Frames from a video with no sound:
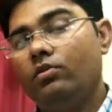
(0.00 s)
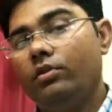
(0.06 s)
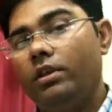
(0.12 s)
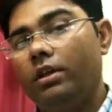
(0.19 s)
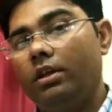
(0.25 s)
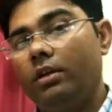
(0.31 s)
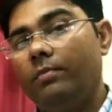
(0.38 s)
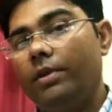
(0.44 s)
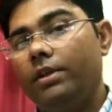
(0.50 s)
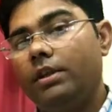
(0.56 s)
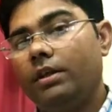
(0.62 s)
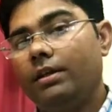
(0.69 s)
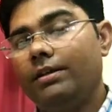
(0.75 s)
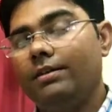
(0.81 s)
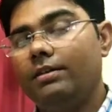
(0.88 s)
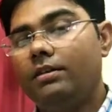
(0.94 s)
होने का
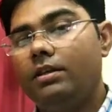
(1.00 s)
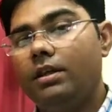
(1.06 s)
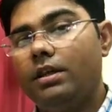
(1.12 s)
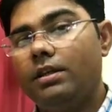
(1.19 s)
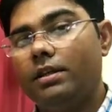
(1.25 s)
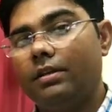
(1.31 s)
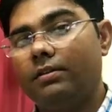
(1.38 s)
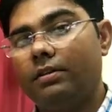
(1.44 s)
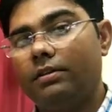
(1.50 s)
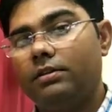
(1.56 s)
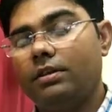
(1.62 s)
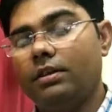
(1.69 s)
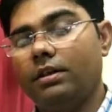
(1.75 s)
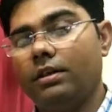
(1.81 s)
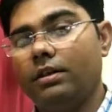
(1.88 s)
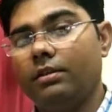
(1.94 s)
पता किया जा
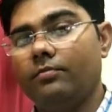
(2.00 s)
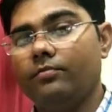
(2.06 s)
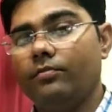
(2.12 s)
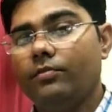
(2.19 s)
सकता है